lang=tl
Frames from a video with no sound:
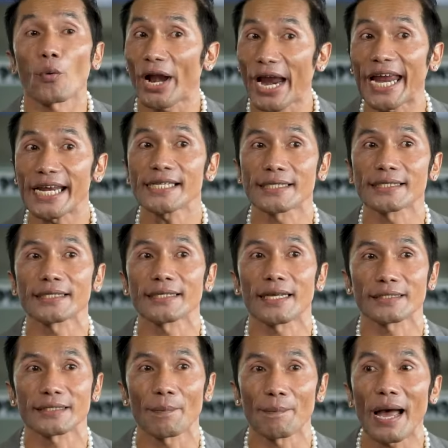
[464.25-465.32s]
price
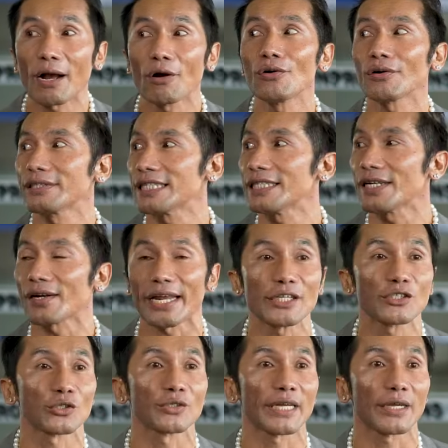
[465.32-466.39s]
sa bagong
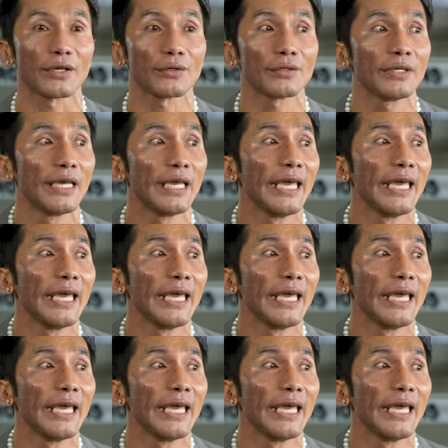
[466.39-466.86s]
generation ngayon